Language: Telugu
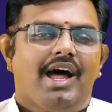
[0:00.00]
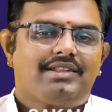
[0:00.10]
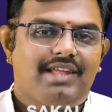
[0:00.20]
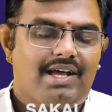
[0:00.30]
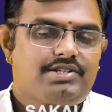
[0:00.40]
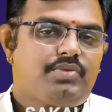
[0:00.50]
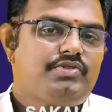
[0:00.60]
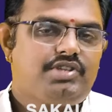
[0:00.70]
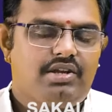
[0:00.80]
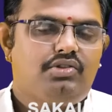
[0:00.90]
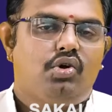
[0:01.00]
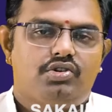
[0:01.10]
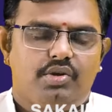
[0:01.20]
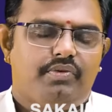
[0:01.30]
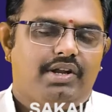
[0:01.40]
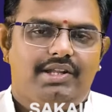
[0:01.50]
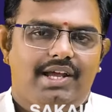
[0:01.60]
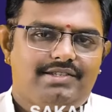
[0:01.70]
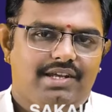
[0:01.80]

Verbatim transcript: అర్ధాష్టమ శని దోషం ఉన్నది